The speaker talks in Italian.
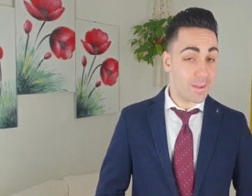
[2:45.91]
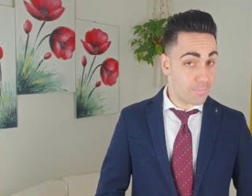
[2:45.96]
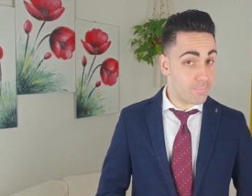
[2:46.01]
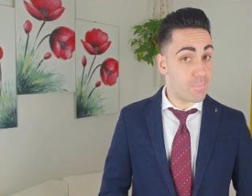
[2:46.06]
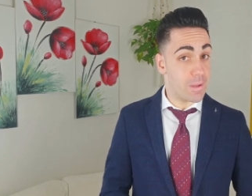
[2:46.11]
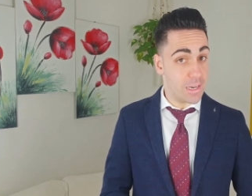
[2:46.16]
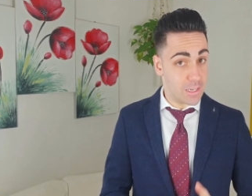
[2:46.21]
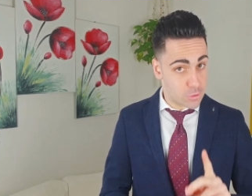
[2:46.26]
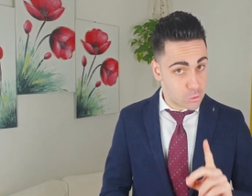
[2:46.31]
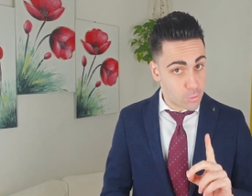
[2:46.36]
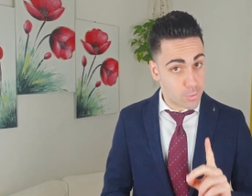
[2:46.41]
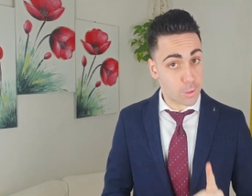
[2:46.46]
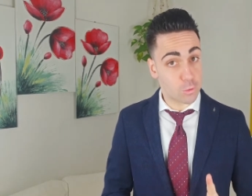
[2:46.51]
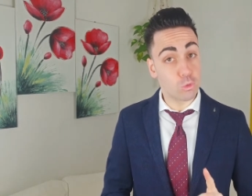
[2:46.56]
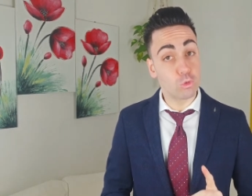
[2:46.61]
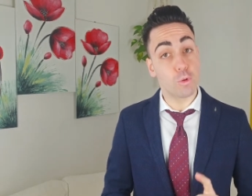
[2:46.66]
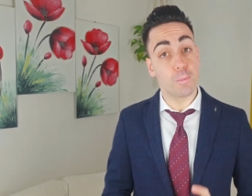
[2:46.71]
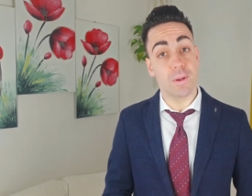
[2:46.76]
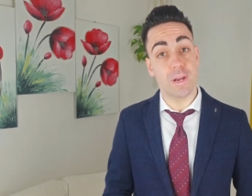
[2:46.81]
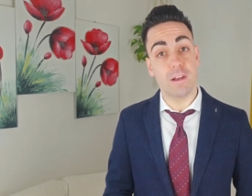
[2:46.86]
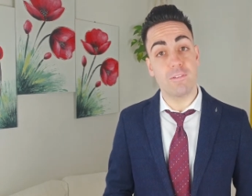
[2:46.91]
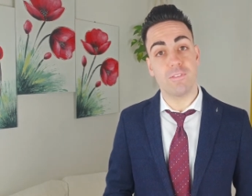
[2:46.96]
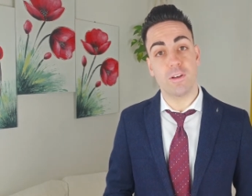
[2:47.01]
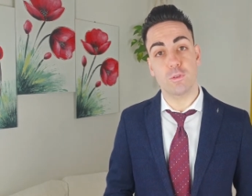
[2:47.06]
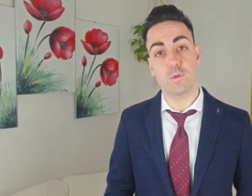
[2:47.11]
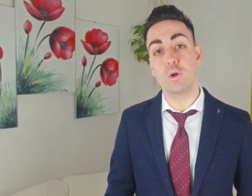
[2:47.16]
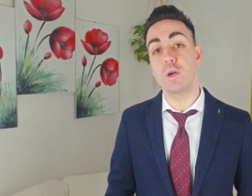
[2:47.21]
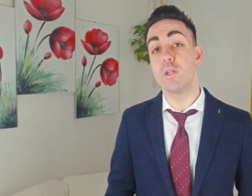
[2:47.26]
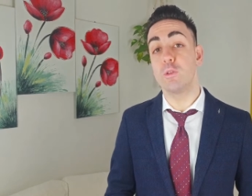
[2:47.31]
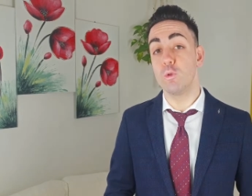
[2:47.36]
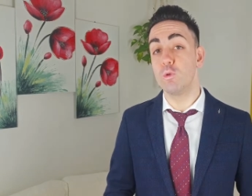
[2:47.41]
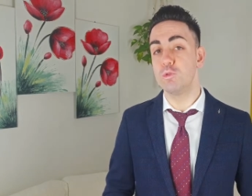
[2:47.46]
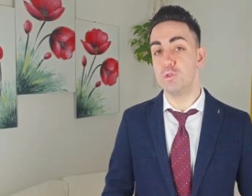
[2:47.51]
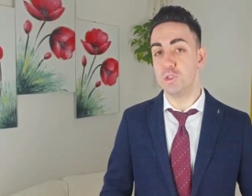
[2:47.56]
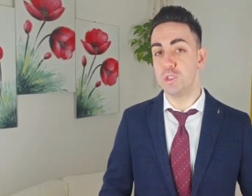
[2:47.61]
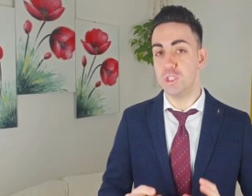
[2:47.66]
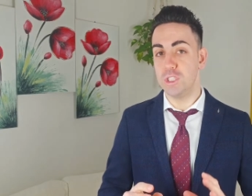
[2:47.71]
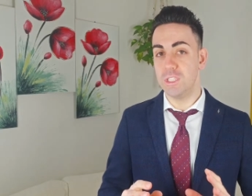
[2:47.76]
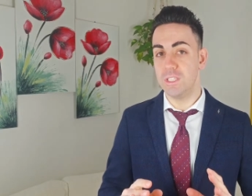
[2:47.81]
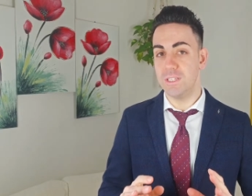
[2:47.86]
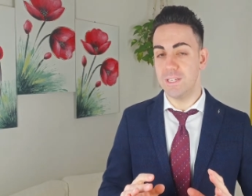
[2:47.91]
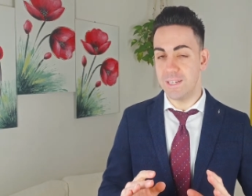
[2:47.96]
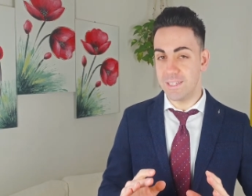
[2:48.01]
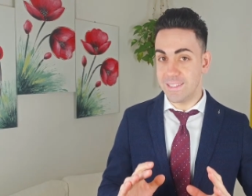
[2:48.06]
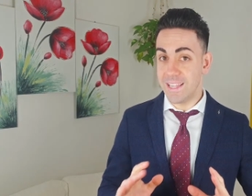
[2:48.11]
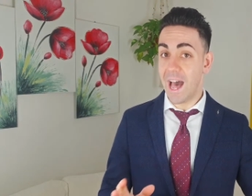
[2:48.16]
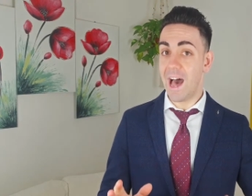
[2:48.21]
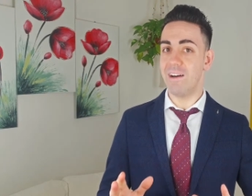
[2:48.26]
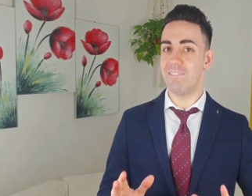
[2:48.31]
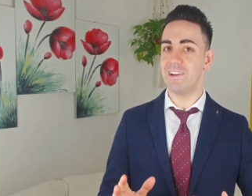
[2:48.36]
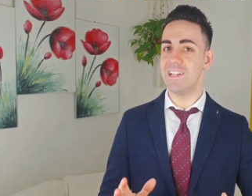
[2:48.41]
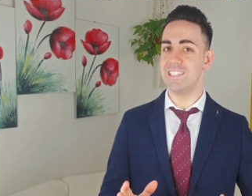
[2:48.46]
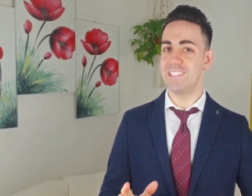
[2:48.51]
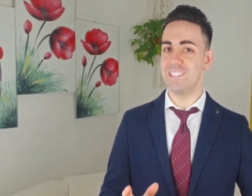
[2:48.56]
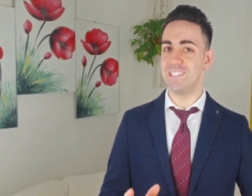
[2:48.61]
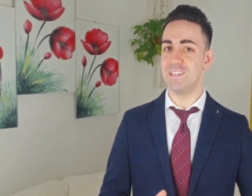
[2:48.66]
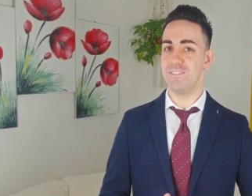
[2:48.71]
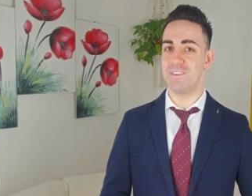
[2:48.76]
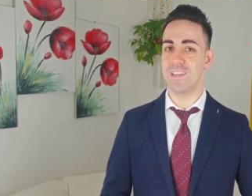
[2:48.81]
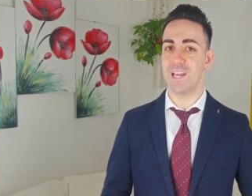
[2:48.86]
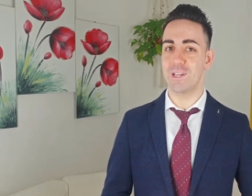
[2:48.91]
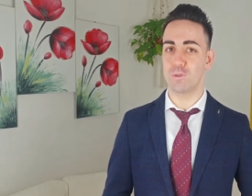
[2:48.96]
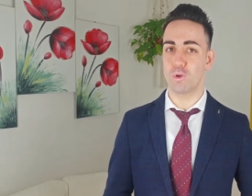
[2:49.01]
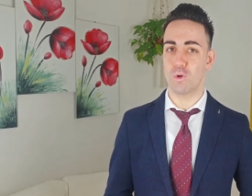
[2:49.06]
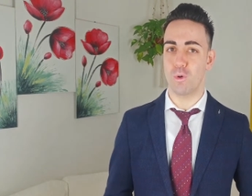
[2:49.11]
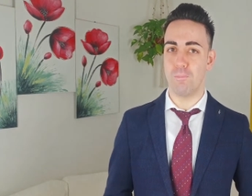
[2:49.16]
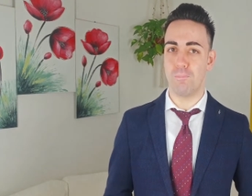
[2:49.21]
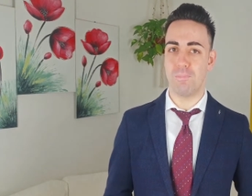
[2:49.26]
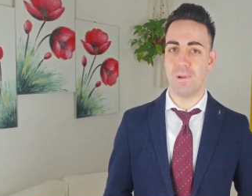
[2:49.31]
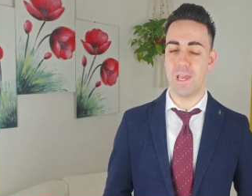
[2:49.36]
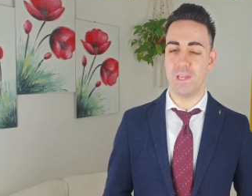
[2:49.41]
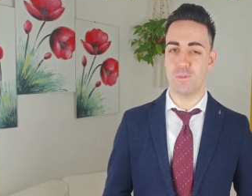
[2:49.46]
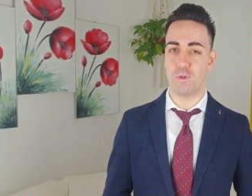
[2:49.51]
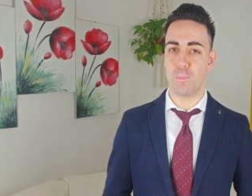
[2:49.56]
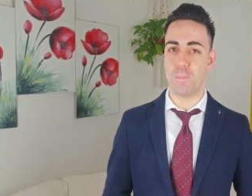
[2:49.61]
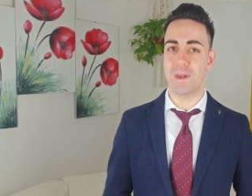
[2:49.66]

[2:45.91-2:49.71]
per, soprattutto per il fatto che non ci dava il significato completo,